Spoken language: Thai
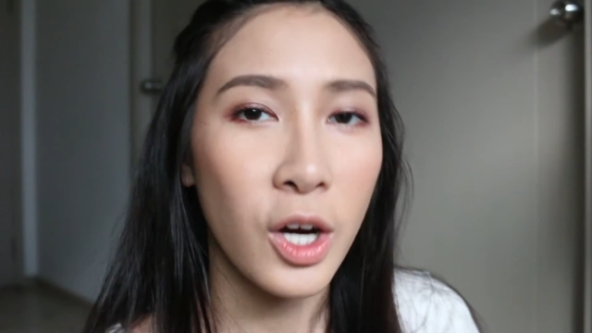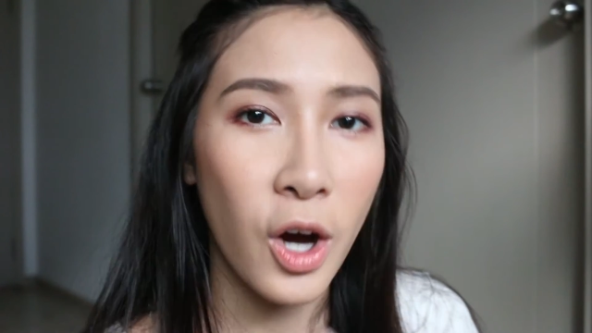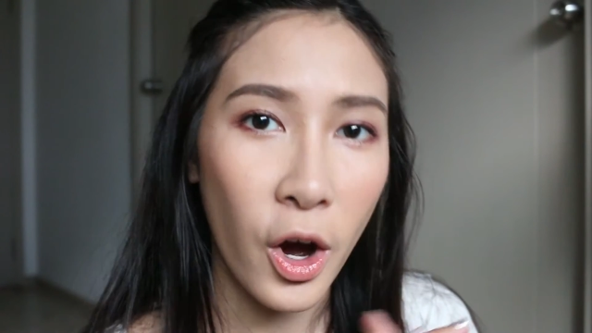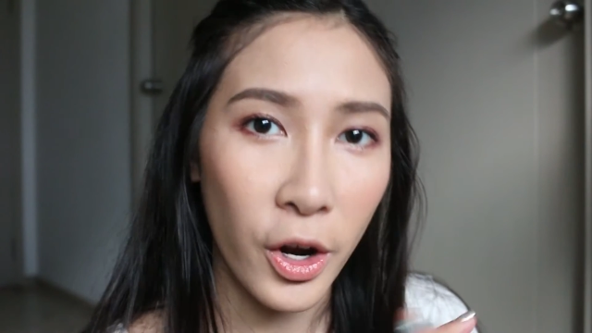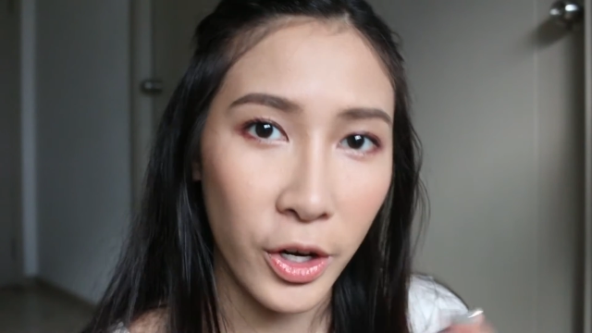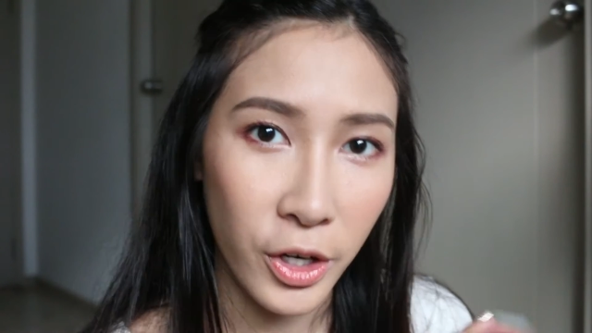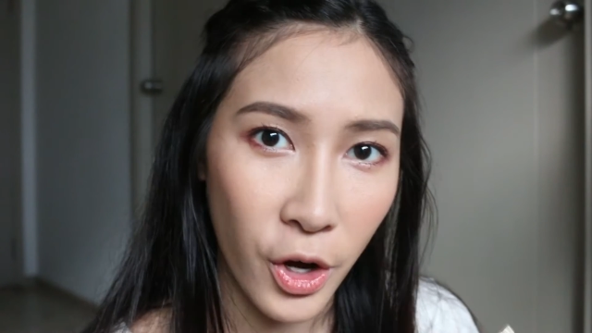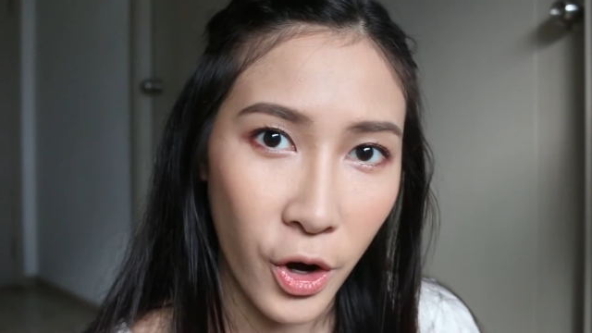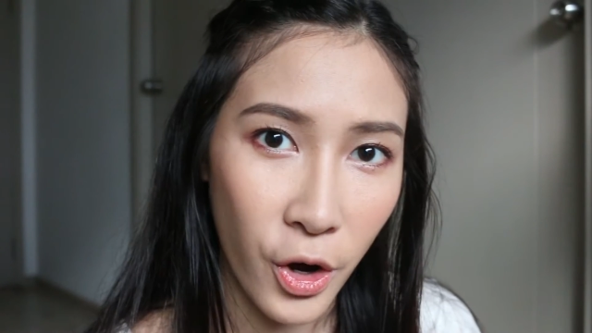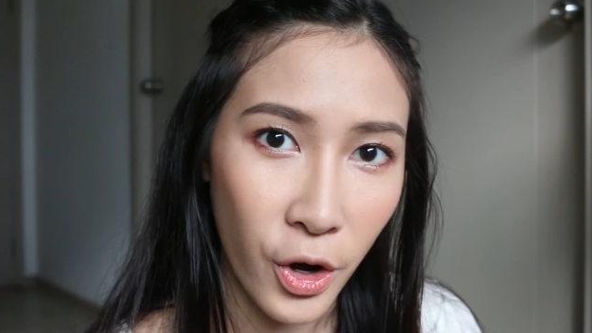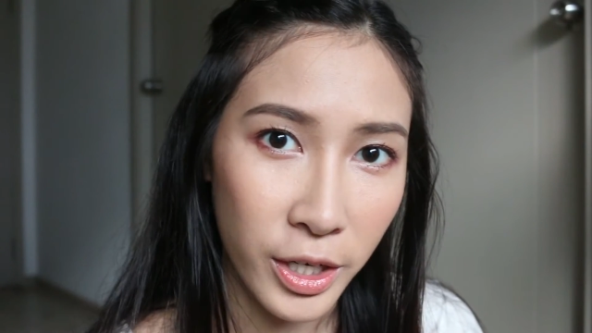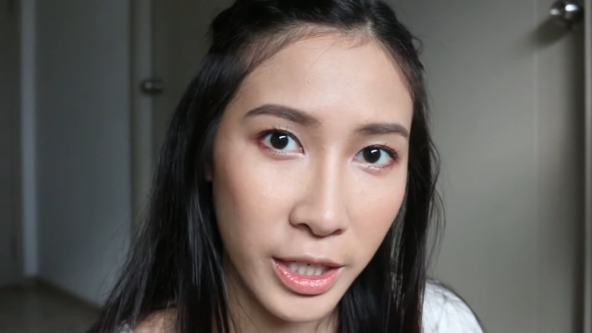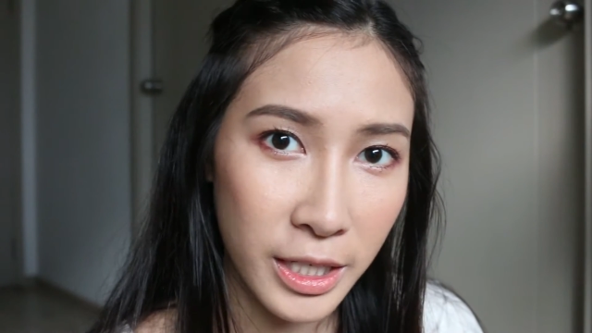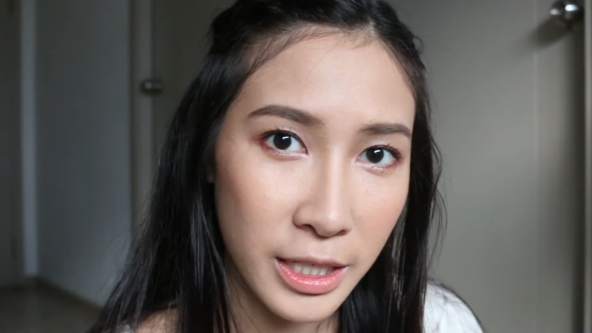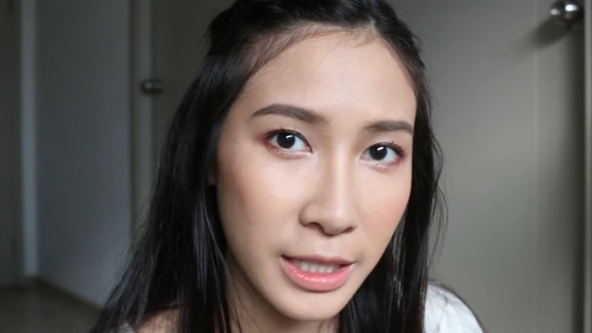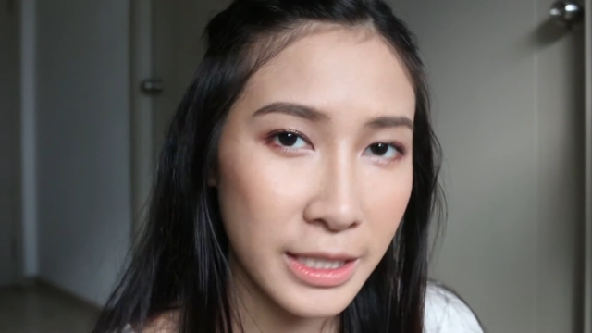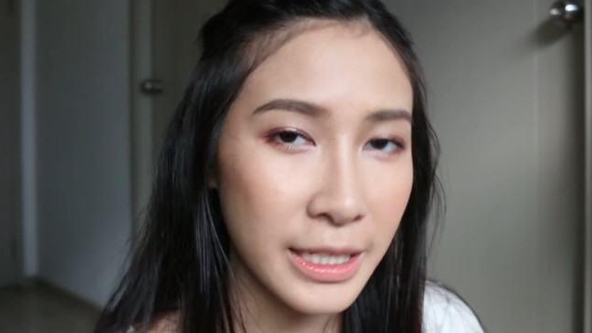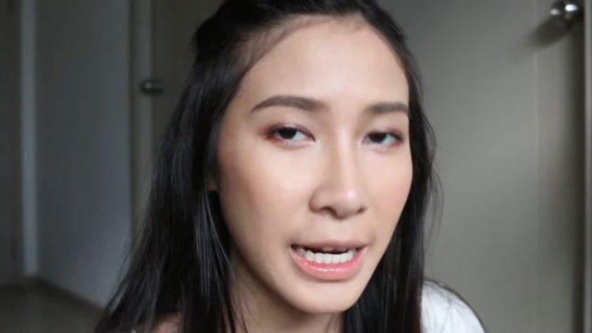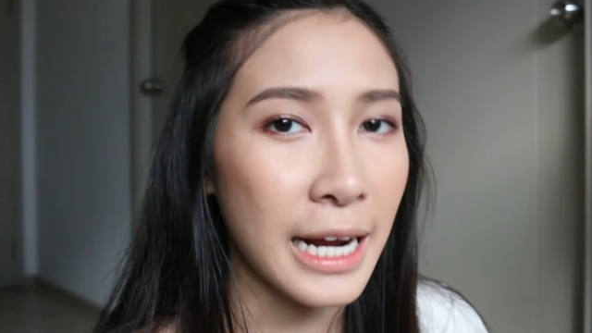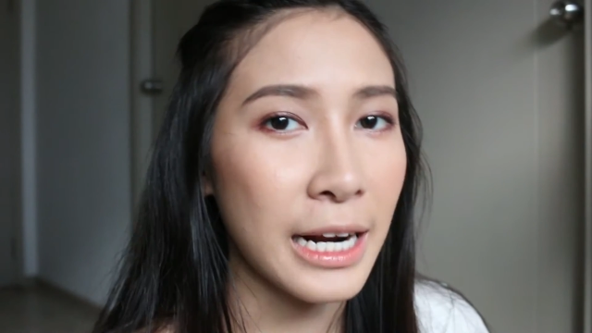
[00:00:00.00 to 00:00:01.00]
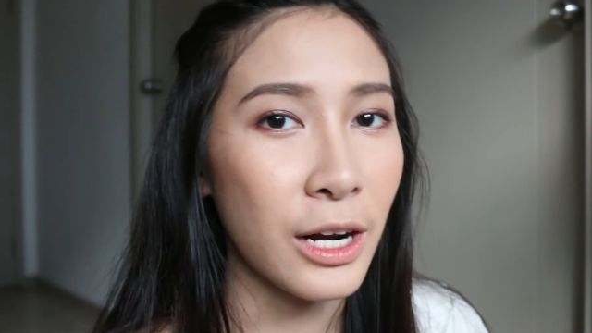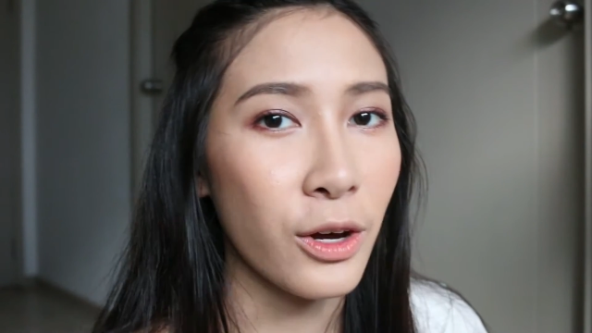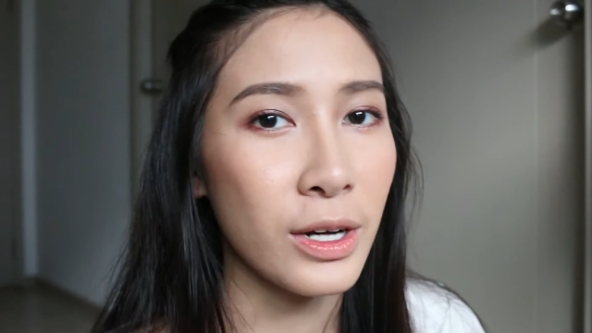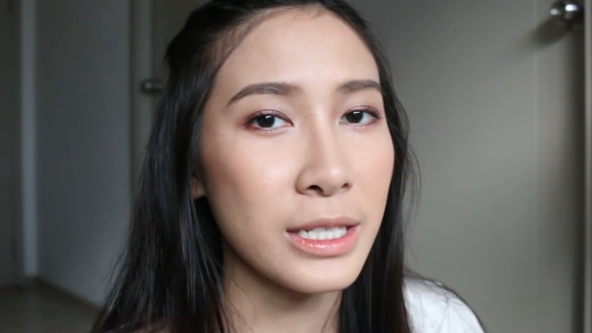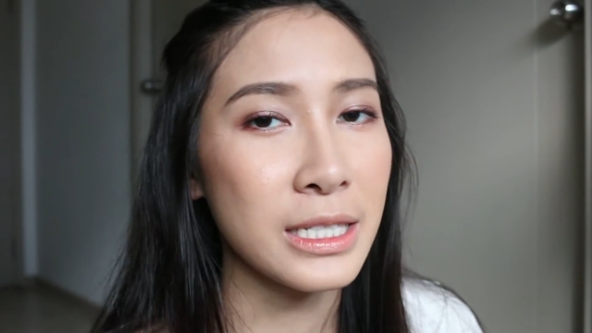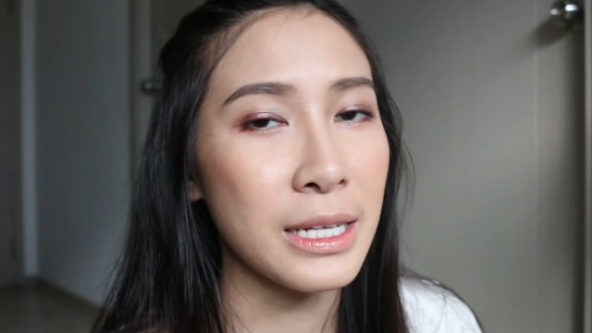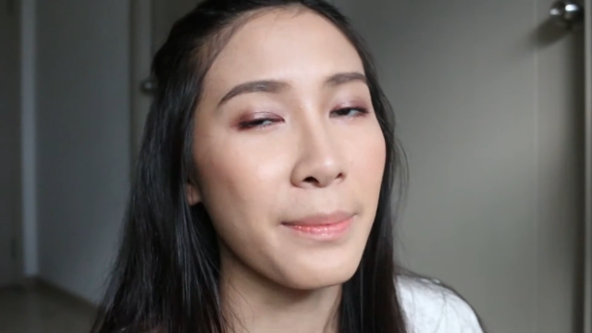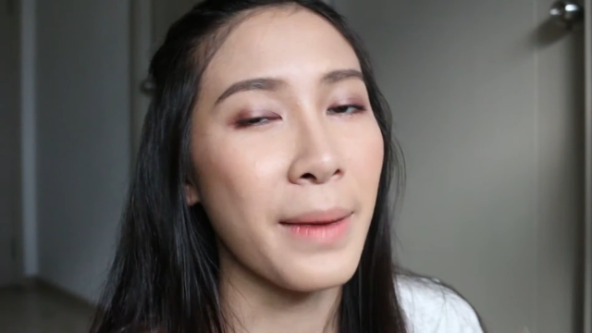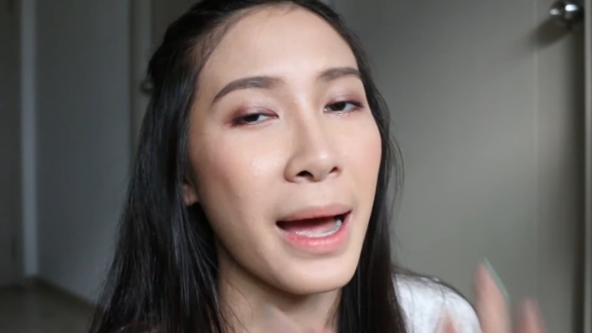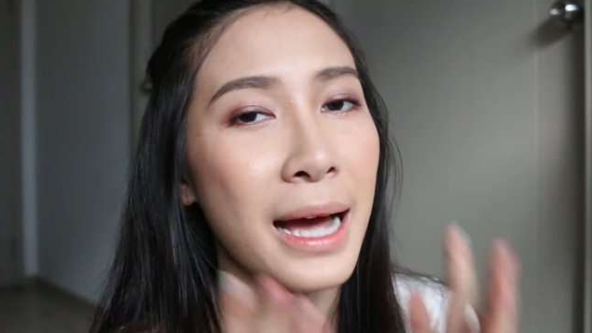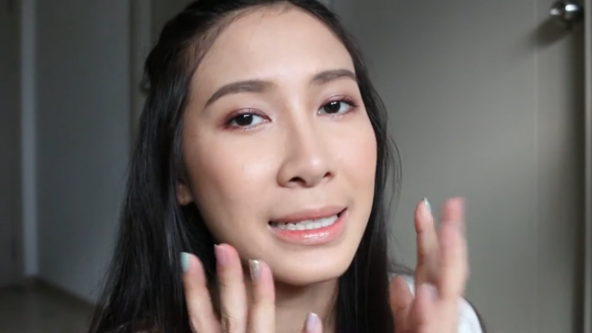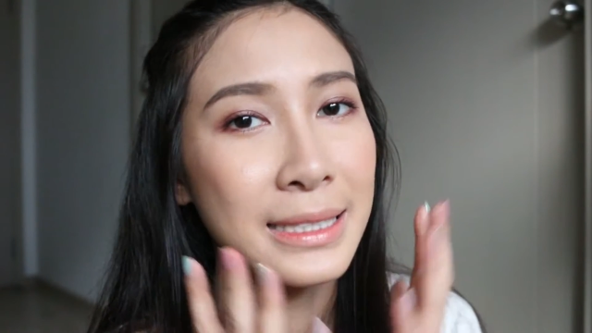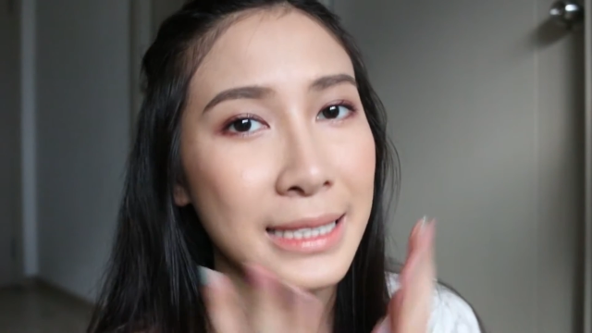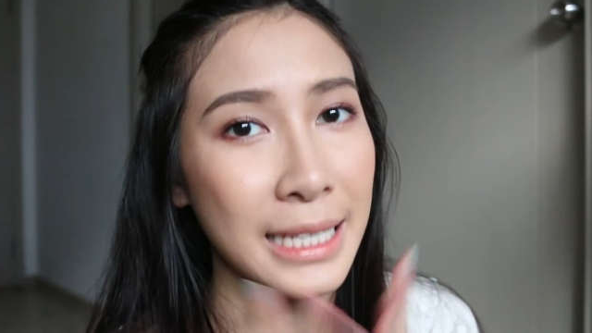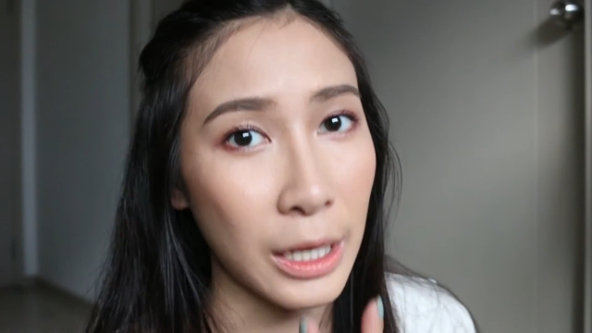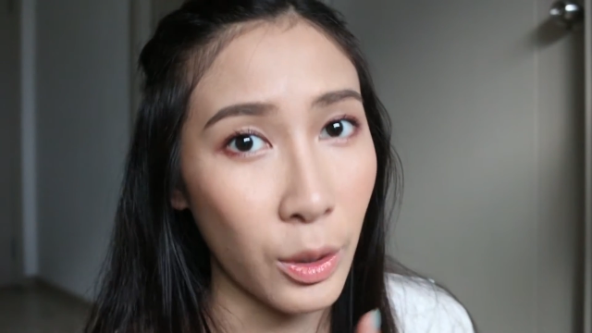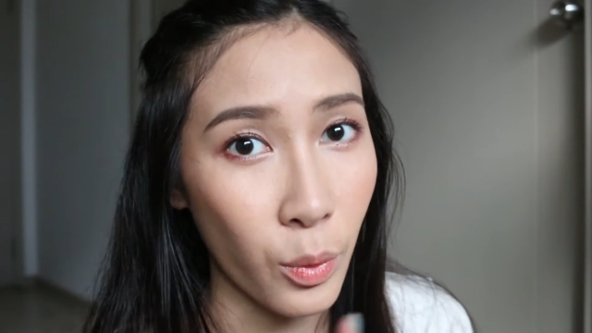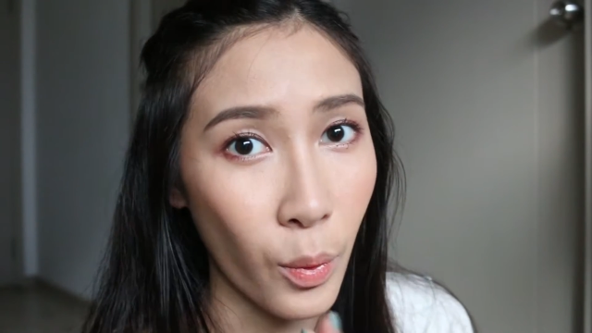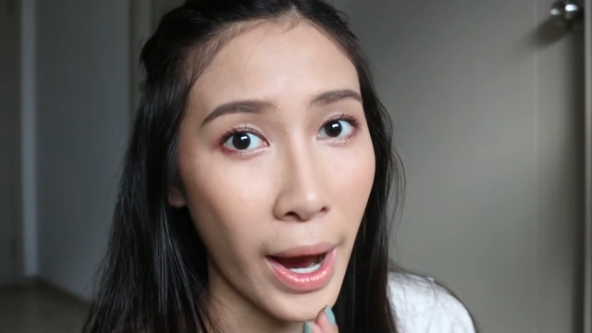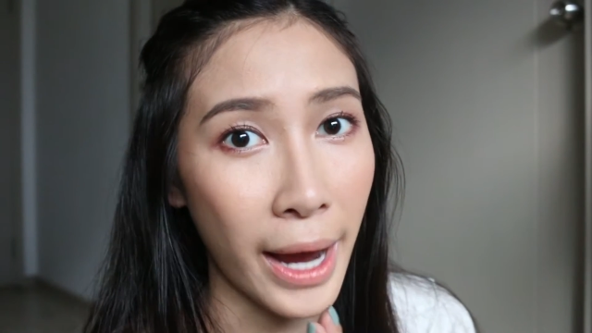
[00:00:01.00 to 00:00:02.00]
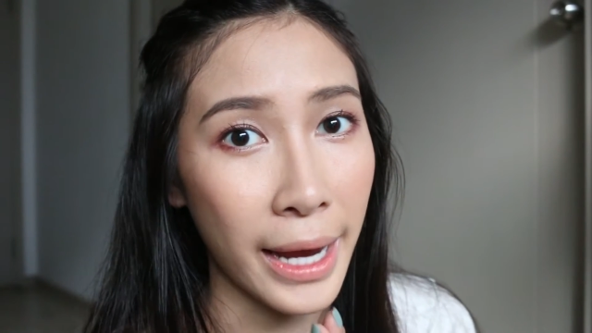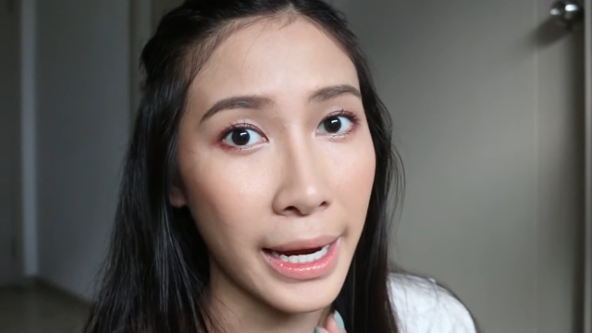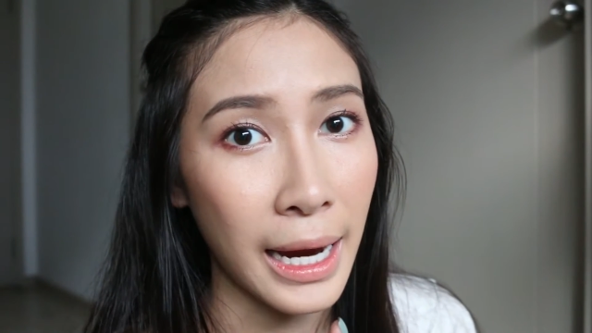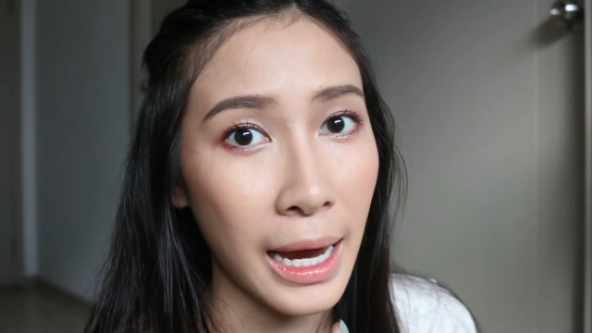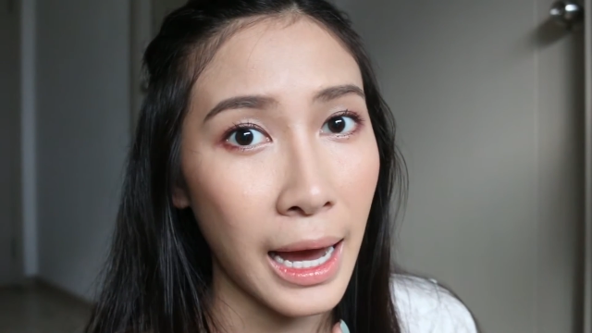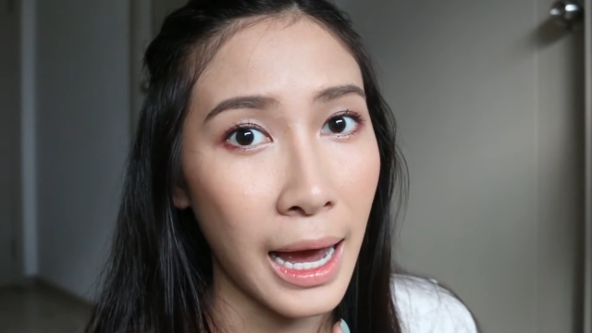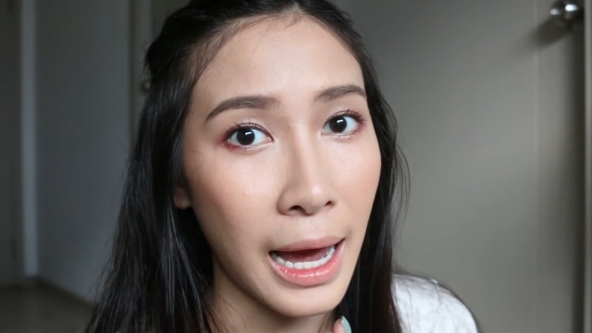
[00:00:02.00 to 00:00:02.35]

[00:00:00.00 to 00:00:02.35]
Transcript: ก่อนนอนคืนนั้นเราก็จะมาทิ้งไว้